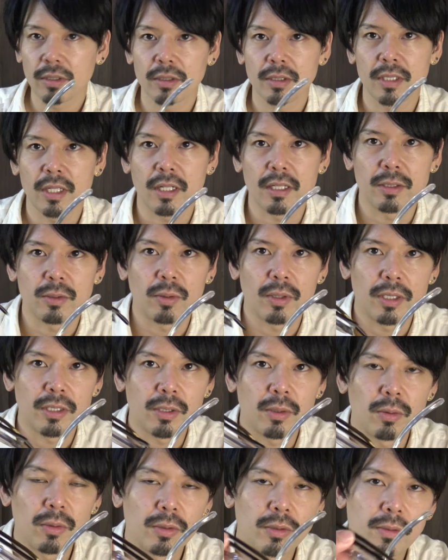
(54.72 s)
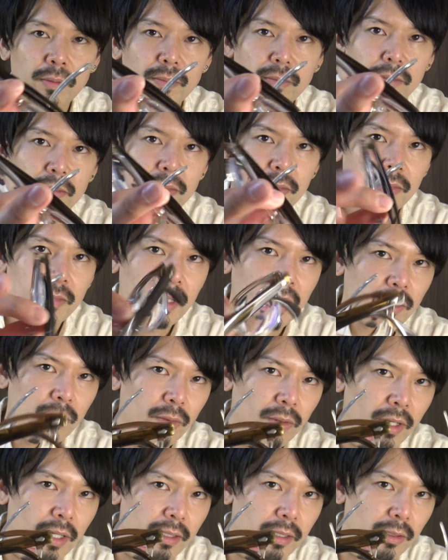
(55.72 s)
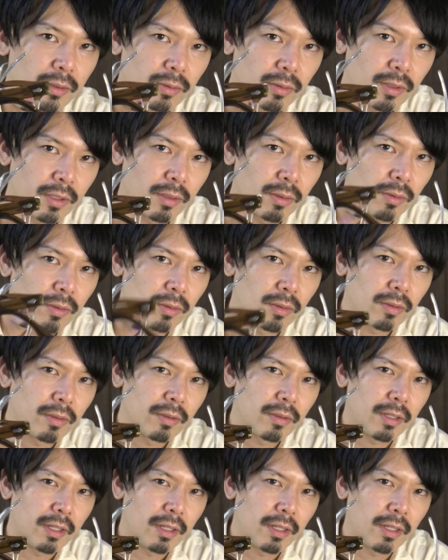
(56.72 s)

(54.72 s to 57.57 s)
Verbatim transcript: 前回紹介したこういうタートナーネルとかのこの、